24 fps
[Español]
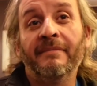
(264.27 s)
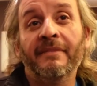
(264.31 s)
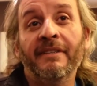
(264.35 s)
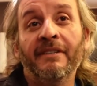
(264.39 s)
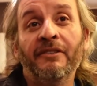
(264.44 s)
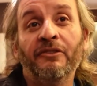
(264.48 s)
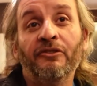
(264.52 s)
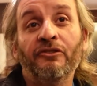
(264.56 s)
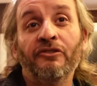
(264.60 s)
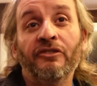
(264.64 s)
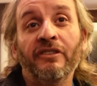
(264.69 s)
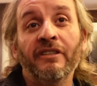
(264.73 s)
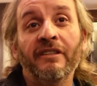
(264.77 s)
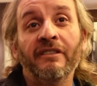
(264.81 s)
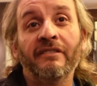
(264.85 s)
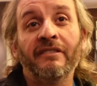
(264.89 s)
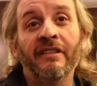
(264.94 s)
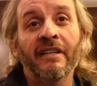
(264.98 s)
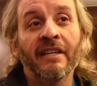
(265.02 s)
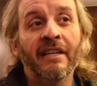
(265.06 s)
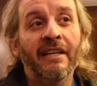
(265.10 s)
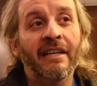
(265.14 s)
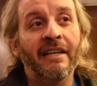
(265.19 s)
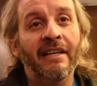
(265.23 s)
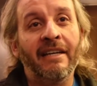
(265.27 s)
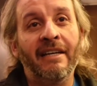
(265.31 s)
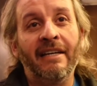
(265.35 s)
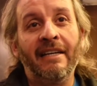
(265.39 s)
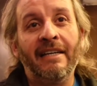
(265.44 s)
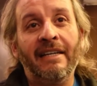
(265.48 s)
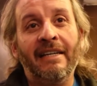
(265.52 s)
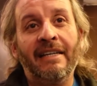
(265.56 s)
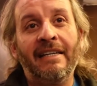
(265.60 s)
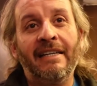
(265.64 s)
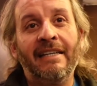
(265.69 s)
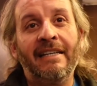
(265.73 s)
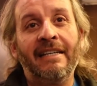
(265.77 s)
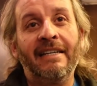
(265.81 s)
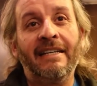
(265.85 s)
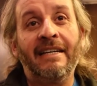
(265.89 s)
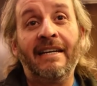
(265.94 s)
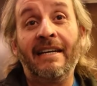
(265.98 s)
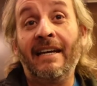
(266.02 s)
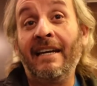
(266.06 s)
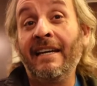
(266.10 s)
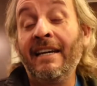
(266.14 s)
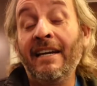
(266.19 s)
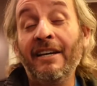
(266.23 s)
Entonces, eh,
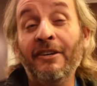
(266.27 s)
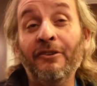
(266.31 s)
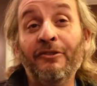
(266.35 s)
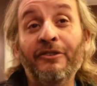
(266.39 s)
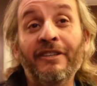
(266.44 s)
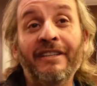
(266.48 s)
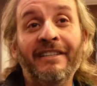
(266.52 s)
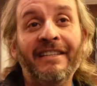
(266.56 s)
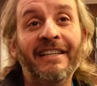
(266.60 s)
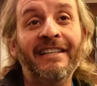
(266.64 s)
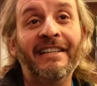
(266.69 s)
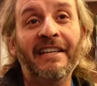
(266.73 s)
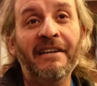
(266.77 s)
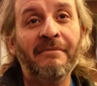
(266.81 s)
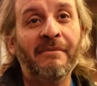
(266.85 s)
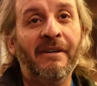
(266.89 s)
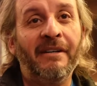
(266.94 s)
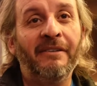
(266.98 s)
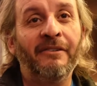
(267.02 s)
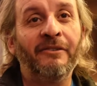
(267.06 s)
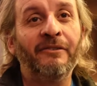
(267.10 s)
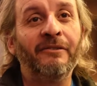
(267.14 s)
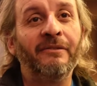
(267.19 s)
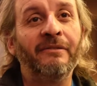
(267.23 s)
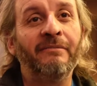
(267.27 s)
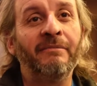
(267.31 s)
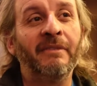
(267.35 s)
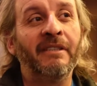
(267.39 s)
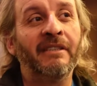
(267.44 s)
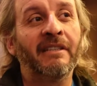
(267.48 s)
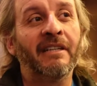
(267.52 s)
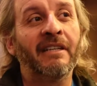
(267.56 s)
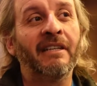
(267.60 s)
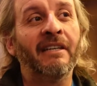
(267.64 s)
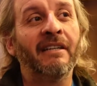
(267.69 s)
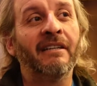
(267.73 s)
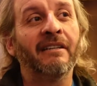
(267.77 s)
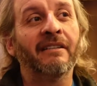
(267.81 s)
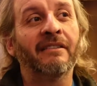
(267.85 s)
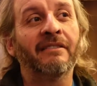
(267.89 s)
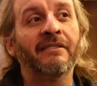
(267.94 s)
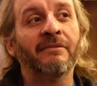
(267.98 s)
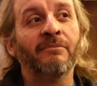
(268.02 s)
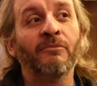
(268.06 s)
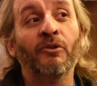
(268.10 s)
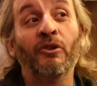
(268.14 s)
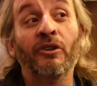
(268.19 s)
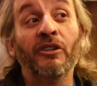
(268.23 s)
es ahí donde está el tema, ¿no? Mientras
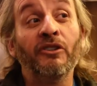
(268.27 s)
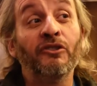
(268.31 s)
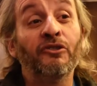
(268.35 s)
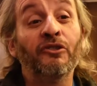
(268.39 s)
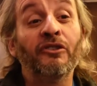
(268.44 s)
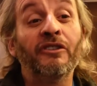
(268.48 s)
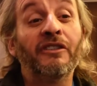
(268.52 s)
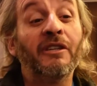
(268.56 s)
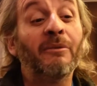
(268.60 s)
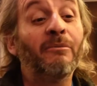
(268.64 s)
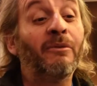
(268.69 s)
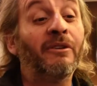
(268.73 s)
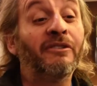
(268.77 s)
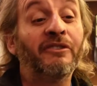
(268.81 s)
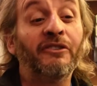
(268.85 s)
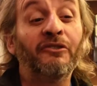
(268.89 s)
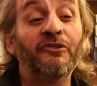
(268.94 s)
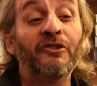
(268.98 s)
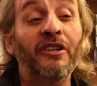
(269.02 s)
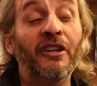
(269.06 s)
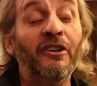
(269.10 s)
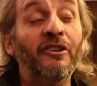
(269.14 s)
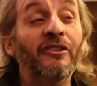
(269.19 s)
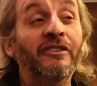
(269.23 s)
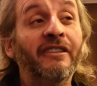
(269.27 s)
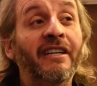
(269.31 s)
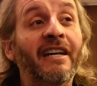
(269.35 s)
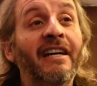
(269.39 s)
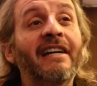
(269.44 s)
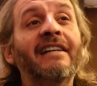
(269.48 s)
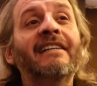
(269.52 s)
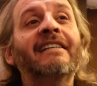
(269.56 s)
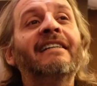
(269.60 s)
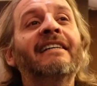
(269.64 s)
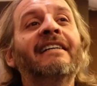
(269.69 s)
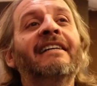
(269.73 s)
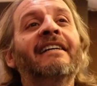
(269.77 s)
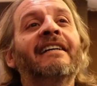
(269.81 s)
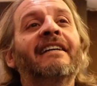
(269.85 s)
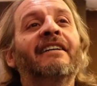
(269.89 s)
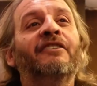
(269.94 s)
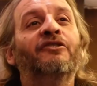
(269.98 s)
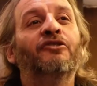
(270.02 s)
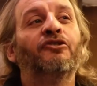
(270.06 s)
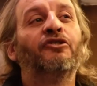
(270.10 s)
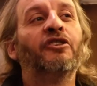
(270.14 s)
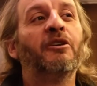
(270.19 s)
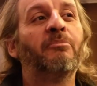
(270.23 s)
vos y yo estamos haciendo una nota acá,
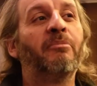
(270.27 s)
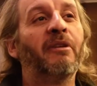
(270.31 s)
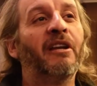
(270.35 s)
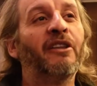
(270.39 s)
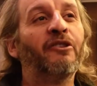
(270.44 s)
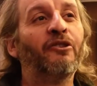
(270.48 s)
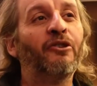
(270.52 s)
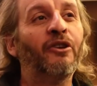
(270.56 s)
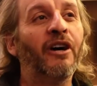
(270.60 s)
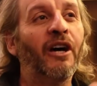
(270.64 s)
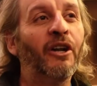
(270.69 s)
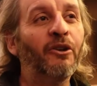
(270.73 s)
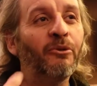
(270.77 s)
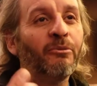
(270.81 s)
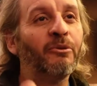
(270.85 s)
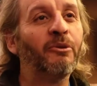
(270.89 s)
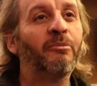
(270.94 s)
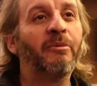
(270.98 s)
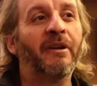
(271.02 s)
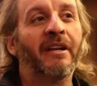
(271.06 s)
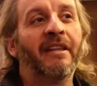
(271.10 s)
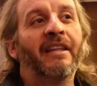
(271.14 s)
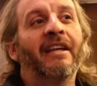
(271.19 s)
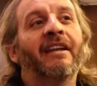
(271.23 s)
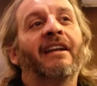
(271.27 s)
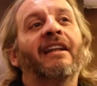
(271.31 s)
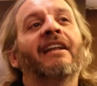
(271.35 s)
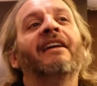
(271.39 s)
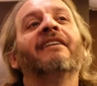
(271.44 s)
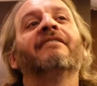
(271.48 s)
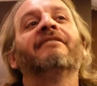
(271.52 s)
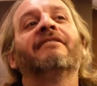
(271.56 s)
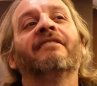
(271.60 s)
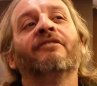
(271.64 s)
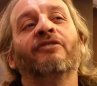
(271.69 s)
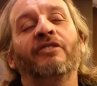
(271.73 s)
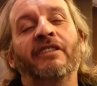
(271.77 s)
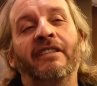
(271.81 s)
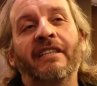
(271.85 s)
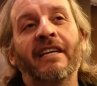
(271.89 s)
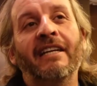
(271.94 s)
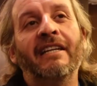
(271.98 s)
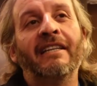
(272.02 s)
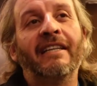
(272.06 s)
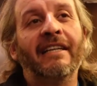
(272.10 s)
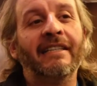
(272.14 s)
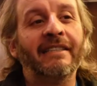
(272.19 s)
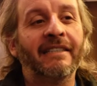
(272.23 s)
yo estoy esperando a los alumnos para dar clase o
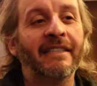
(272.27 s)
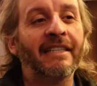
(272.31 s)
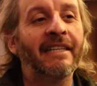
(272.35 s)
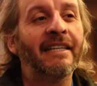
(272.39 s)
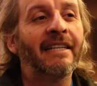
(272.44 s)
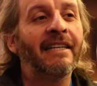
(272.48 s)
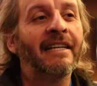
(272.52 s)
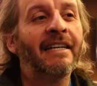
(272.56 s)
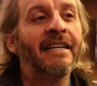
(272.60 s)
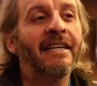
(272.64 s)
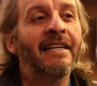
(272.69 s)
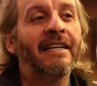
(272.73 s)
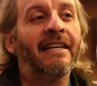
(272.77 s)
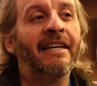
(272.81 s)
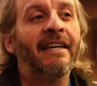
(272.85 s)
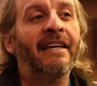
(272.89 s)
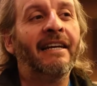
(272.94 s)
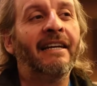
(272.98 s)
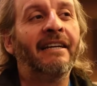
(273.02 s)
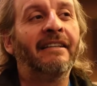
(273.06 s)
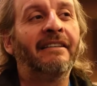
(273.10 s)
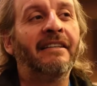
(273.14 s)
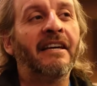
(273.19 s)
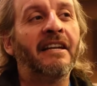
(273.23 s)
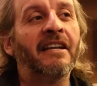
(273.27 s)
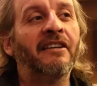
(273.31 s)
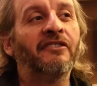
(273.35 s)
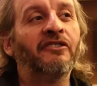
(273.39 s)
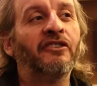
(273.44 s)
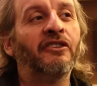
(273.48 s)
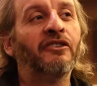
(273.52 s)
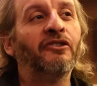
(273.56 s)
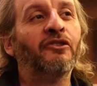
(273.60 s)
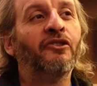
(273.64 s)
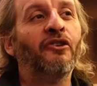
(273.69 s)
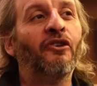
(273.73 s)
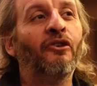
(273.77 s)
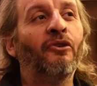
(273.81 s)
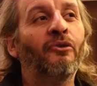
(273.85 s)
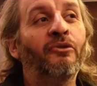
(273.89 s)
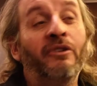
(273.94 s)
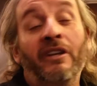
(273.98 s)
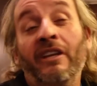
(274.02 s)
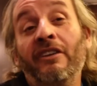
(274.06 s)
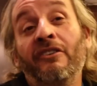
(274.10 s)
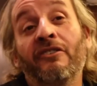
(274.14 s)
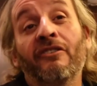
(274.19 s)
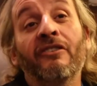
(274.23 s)
dictar el taller, está naciendo
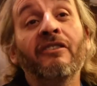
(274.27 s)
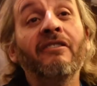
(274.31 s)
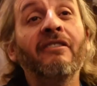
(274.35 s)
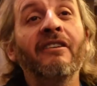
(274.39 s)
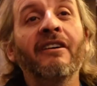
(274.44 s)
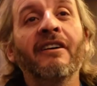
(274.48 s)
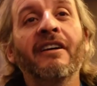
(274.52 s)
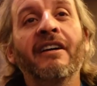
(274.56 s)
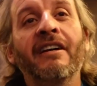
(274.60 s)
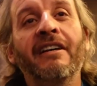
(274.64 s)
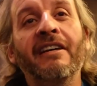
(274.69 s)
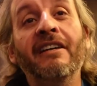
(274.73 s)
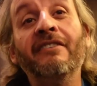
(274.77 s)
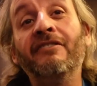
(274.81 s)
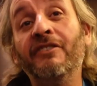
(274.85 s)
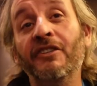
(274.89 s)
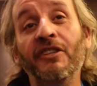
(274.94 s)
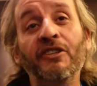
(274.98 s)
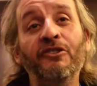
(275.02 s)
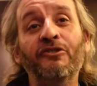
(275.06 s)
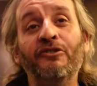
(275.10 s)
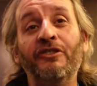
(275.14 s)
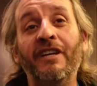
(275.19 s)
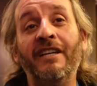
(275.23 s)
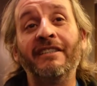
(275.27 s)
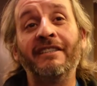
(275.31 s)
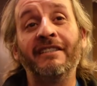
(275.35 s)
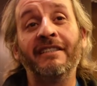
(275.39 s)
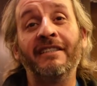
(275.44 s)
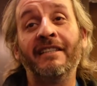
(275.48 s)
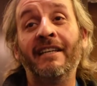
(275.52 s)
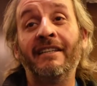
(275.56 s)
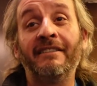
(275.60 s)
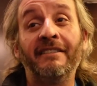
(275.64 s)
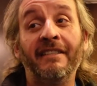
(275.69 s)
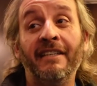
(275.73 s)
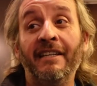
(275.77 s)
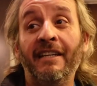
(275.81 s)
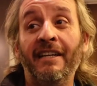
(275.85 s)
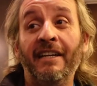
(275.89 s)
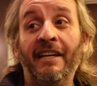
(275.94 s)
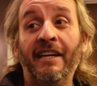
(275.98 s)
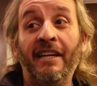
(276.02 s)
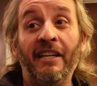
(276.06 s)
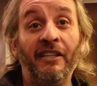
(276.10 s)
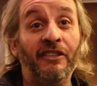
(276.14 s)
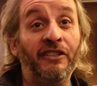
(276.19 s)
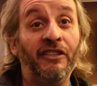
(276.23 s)
un niño y ese niño
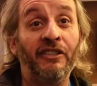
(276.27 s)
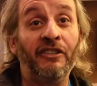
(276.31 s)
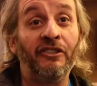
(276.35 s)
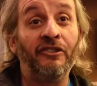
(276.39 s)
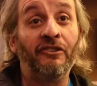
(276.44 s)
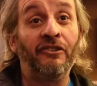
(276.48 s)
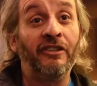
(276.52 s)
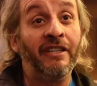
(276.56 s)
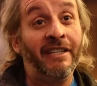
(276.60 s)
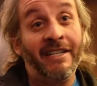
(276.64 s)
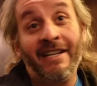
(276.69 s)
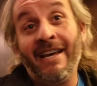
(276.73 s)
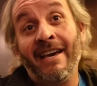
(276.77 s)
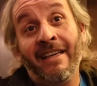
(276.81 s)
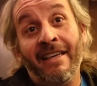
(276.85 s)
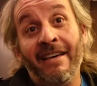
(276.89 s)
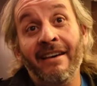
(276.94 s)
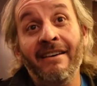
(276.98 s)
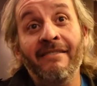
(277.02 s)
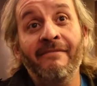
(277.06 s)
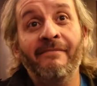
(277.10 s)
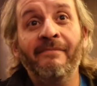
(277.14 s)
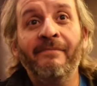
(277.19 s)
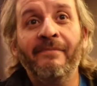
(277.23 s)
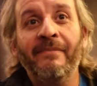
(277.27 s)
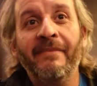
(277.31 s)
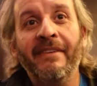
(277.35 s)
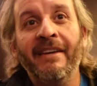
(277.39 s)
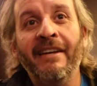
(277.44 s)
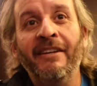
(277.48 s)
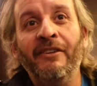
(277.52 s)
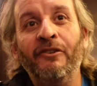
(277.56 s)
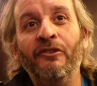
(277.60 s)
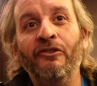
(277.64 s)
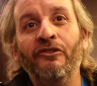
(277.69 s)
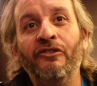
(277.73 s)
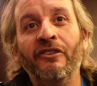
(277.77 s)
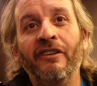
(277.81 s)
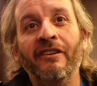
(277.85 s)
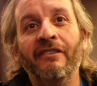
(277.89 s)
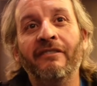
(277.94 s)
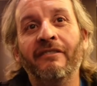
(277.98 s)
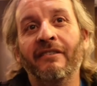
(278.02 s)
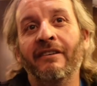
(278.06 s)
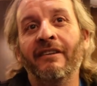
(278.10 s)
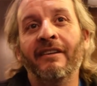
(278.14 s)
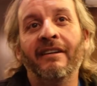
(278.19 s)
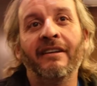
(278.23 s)
nace creyendo en nada.
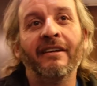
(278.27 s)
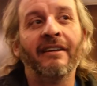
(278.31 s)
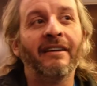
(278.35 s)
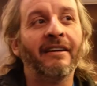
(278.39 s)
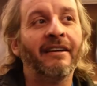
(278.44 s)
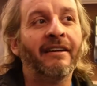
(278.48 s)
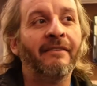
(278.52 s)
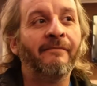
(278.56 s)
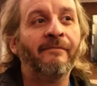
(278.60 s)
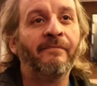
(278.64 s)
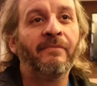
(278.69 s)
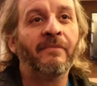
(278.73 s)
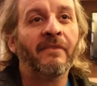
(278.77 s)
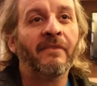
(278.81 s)
Entonces, eh,